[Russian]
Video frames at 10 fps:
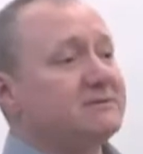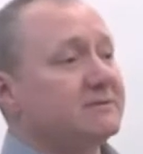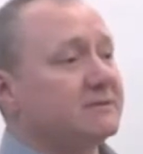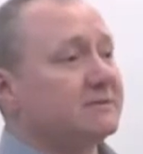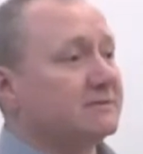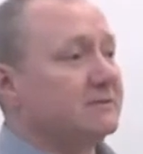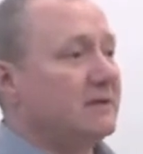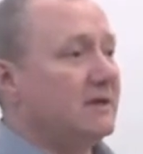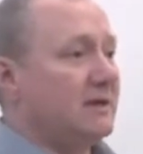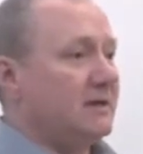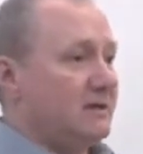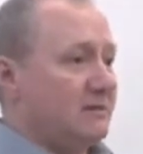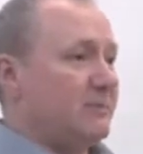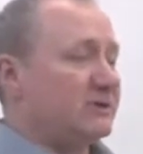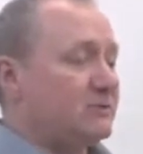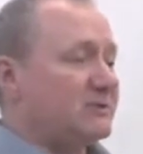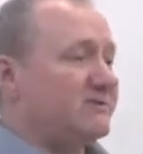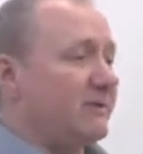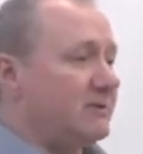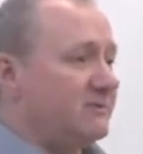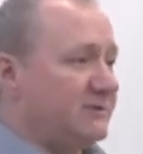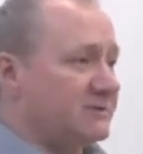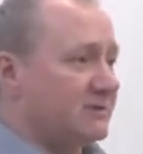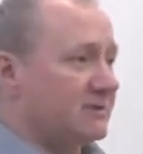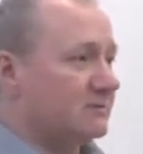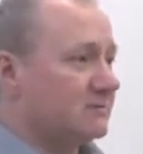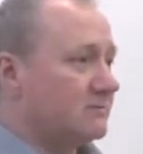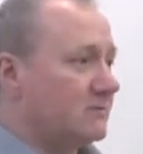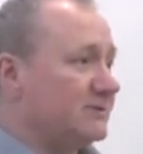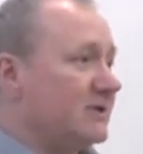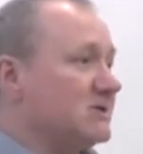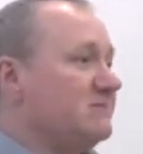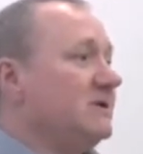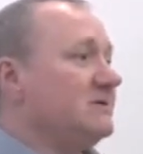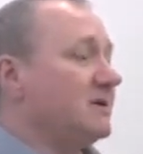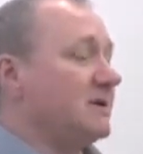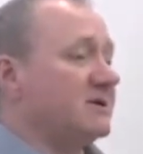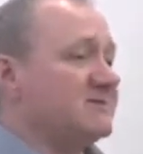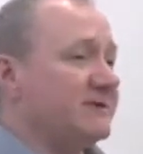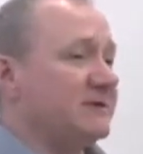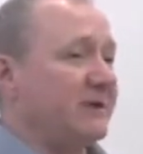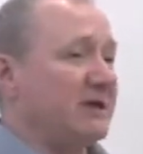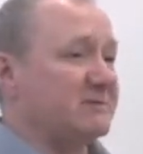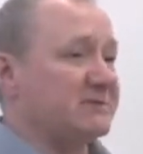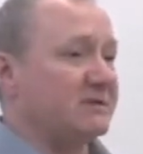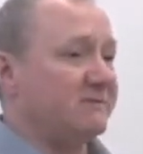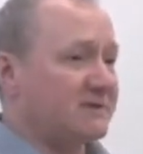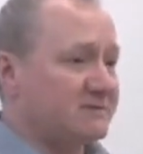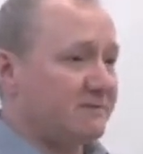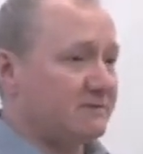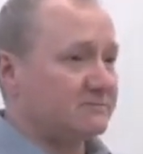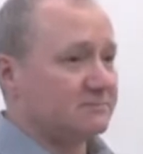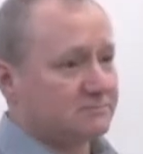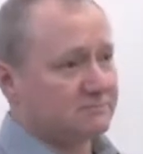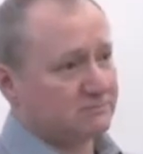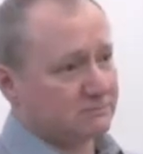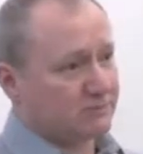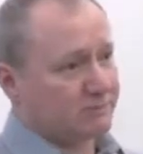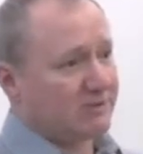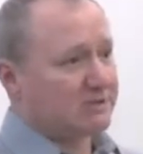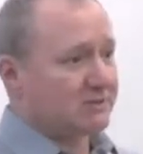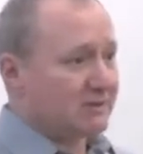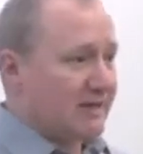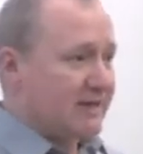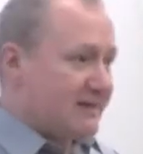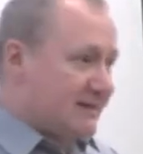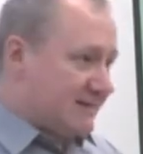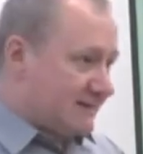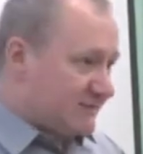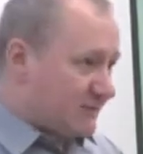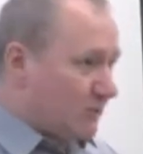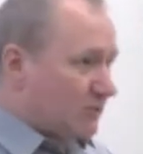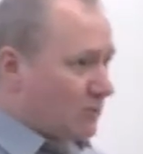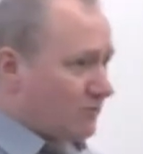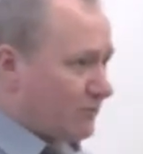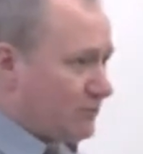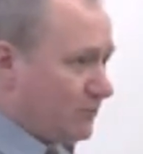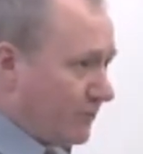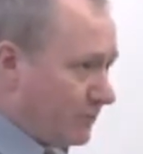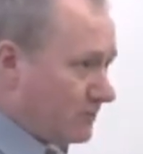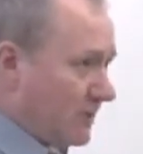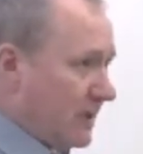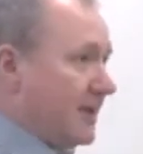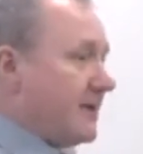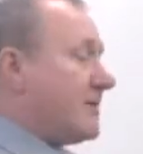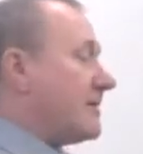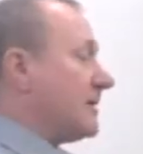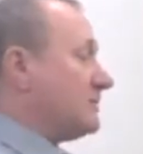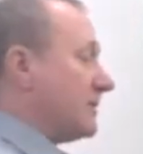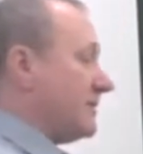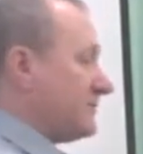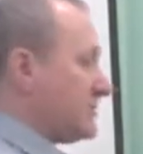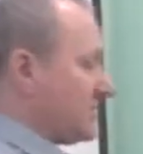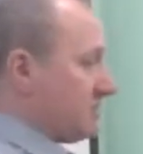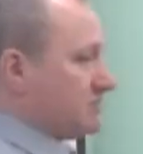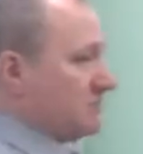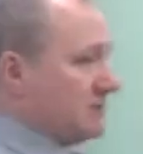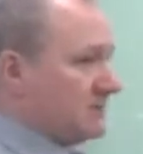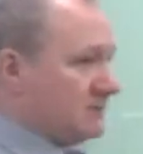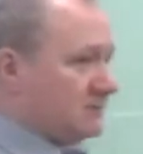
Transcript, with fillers: есть э, подход современной физики. Он даже имеет некое название «принцип соответствия». То есть мы должны строить новую теорию, которая в частном